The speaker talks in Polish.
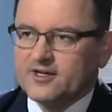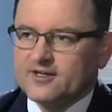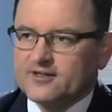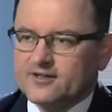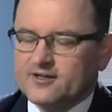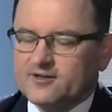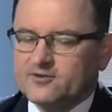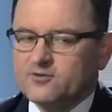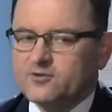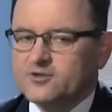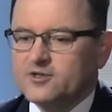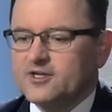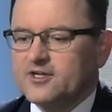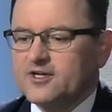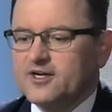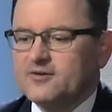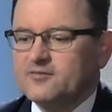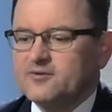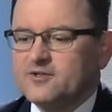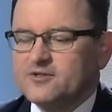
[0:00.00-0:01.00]
tak duży
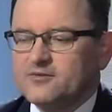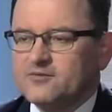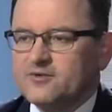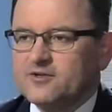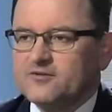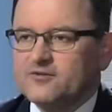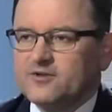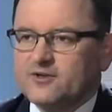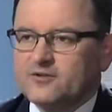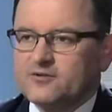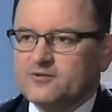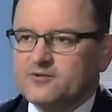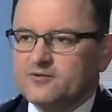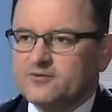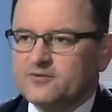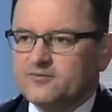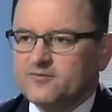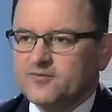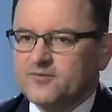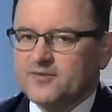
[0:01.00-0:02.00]
kraj, będziemy mieli w
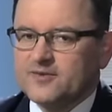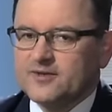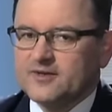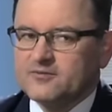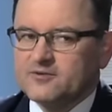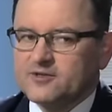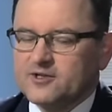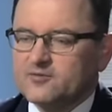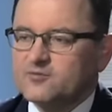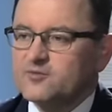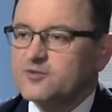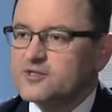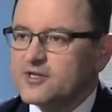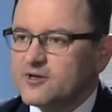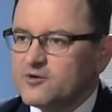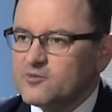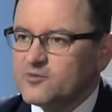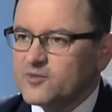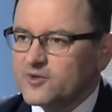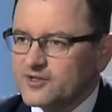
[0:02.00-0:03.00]
końcu mm, na przykład
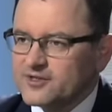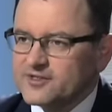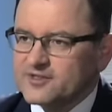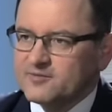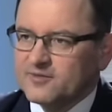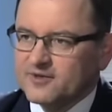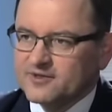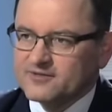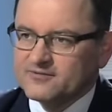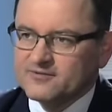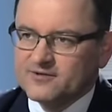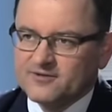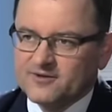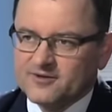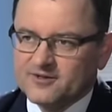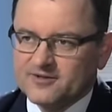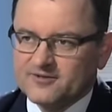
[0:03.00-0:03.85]
Muzeum Policji Państwowej.